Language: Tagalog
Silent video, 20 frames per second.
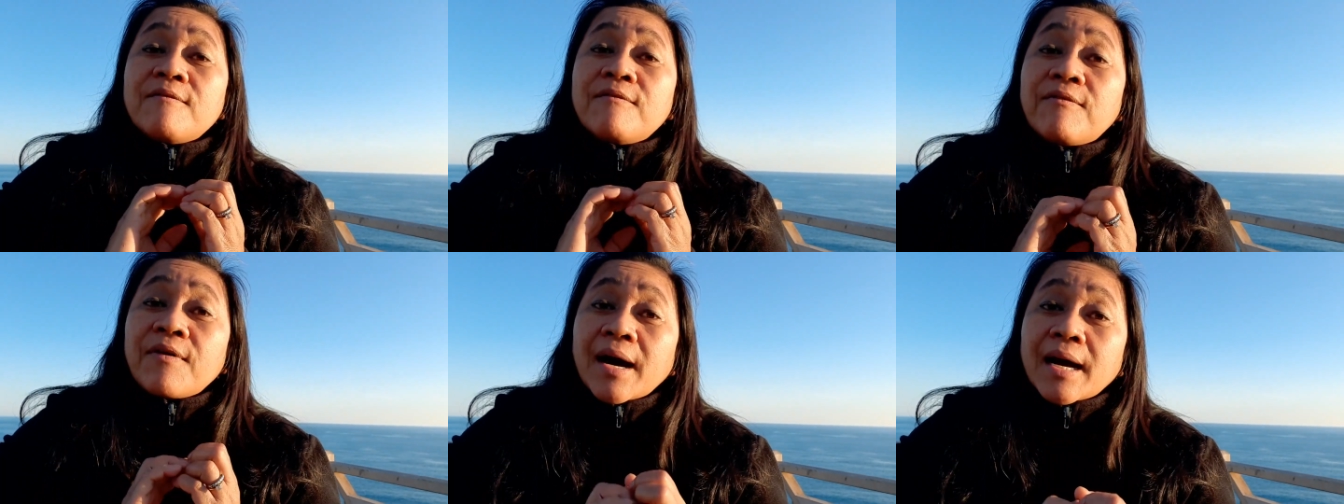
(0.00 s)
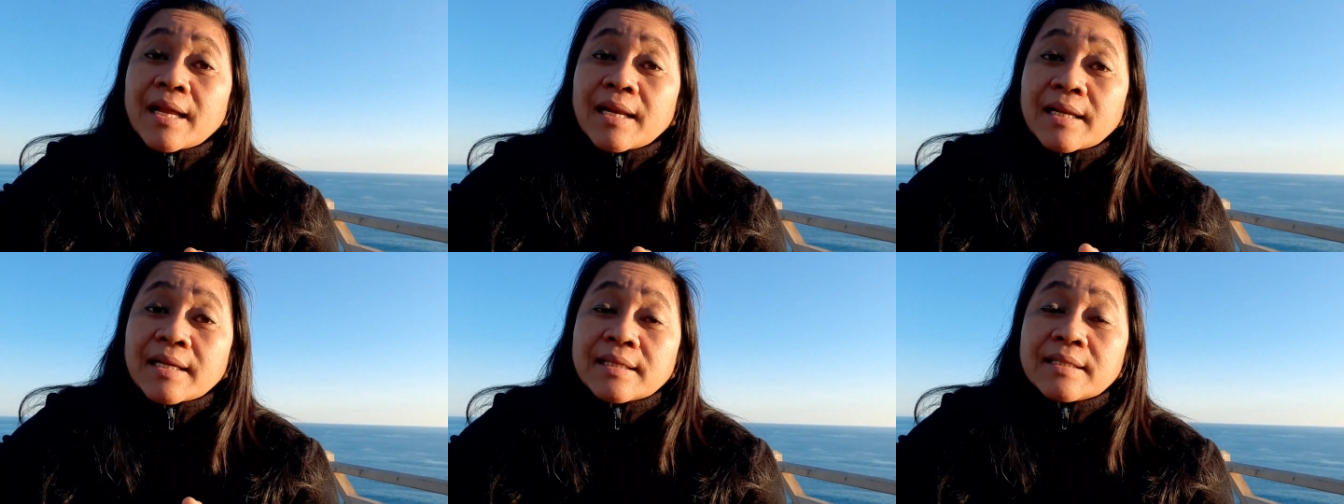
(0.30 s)

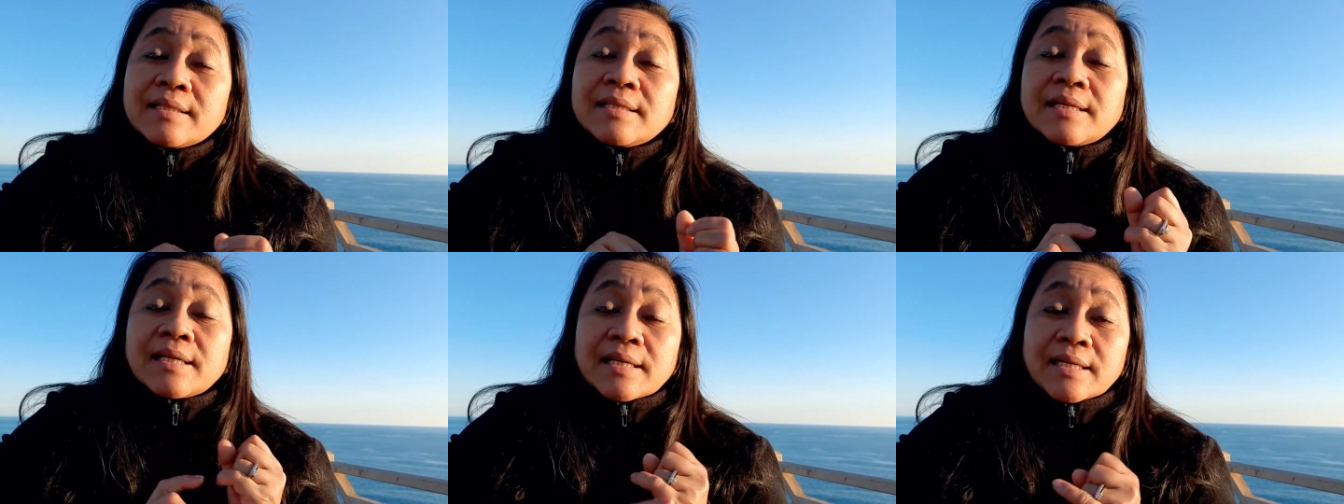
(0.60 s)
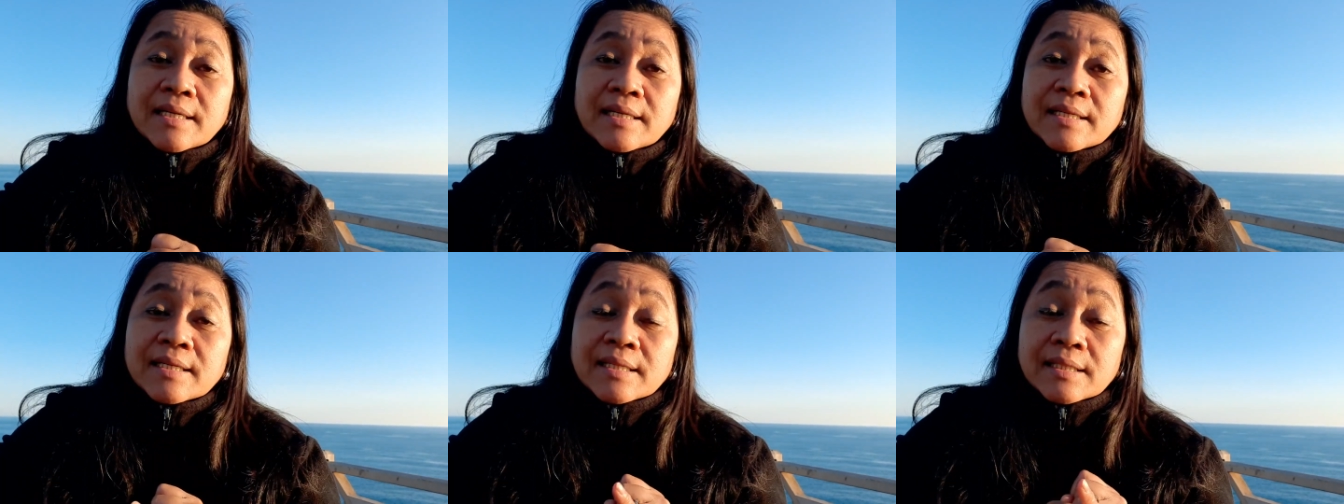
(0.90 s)
valid
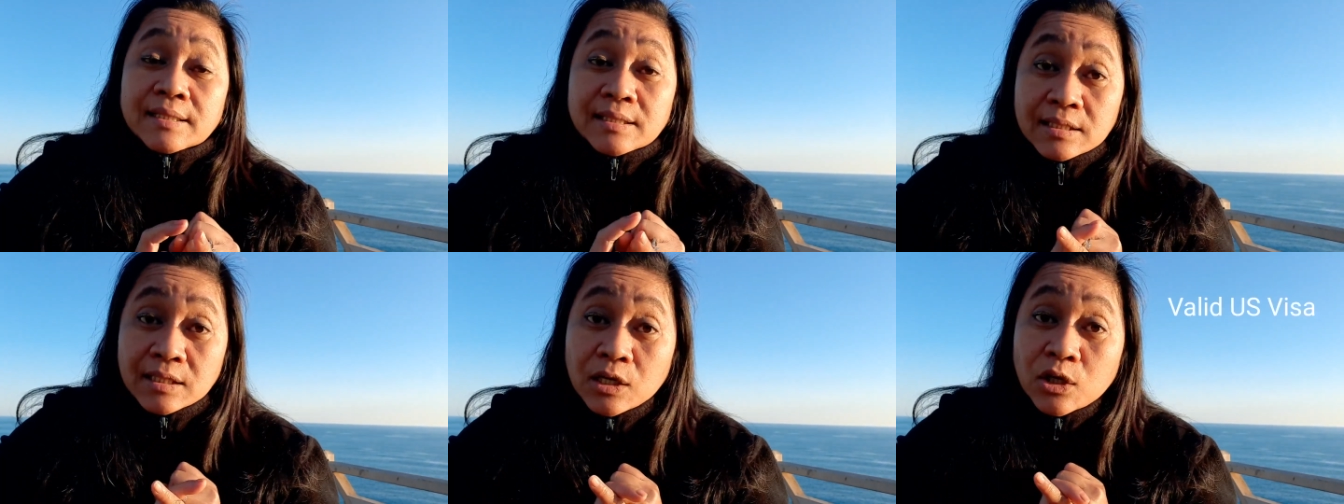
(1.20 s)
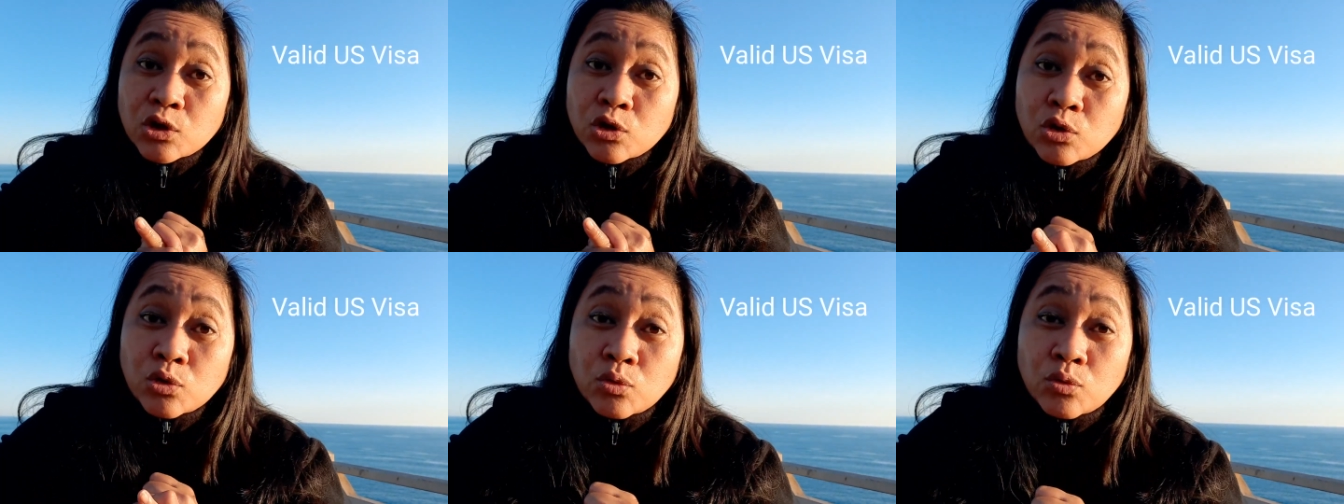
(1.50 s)
current
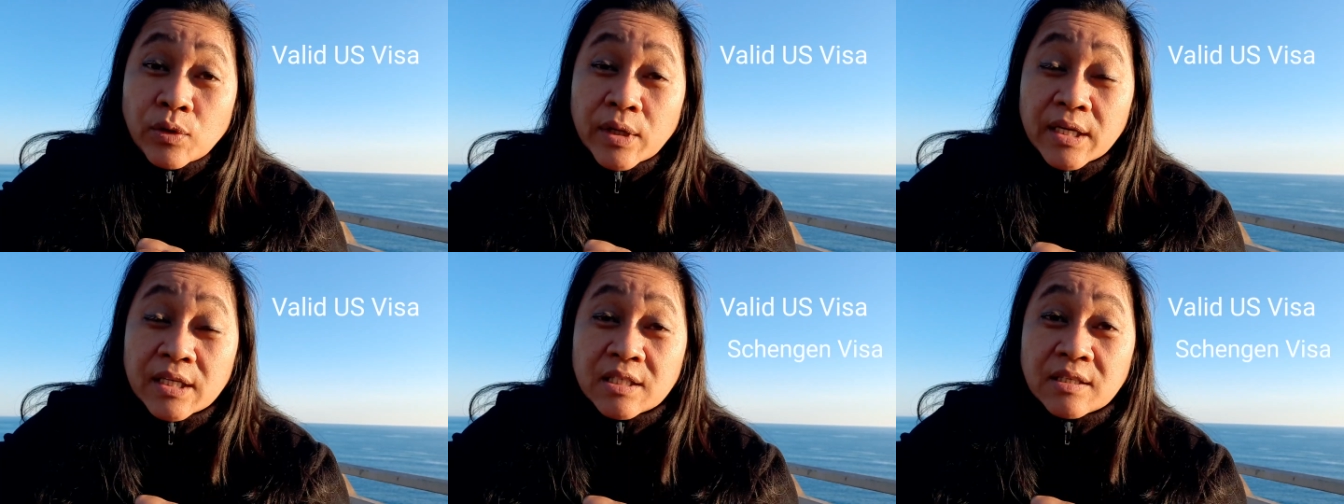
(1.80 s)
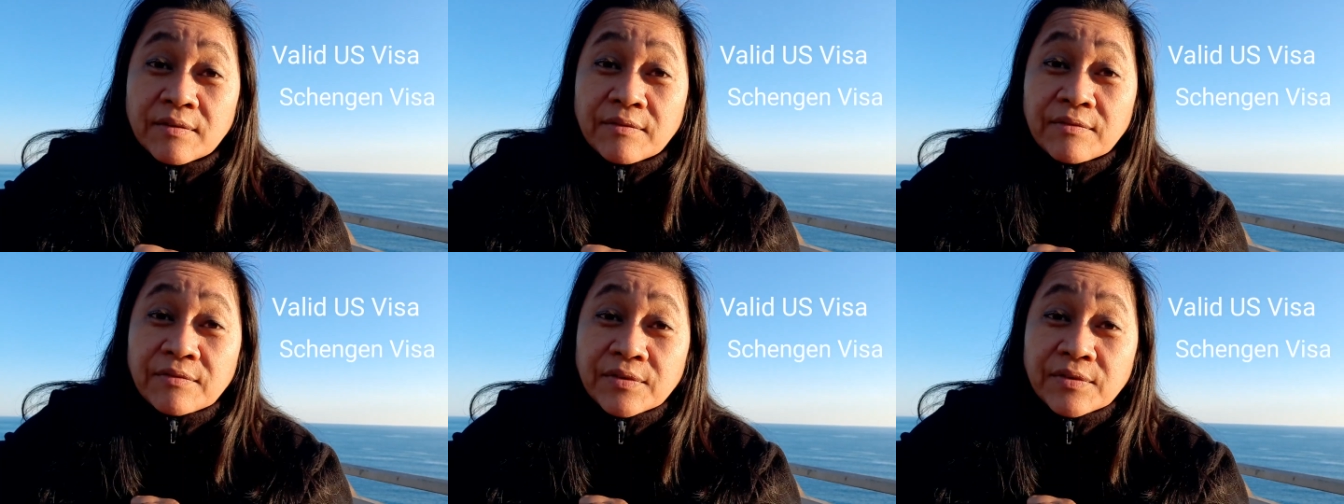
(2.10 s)
US